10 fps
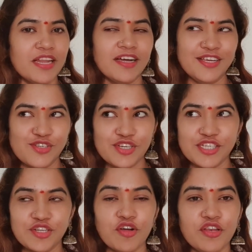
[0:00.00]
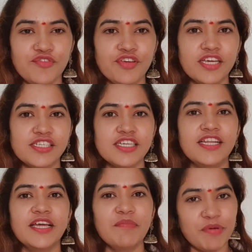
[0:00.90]
मेरा एजुकेशन क्वालिफ़िकेशन
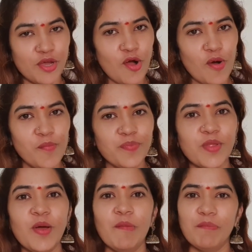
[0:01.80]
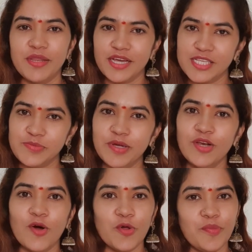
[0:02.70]
है बीकॉम मेरे
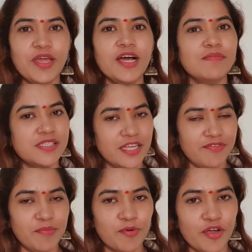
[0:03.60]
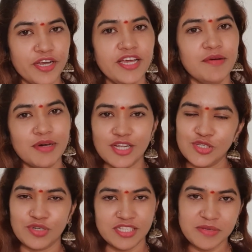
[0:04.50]
हस्बैंड और मैं हम सेल्फ़ एम्प्लॉयड है हमारा
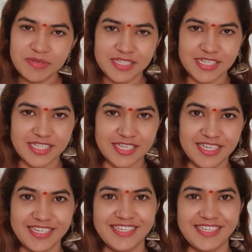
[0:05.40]
छोटा सा बिज़नेस है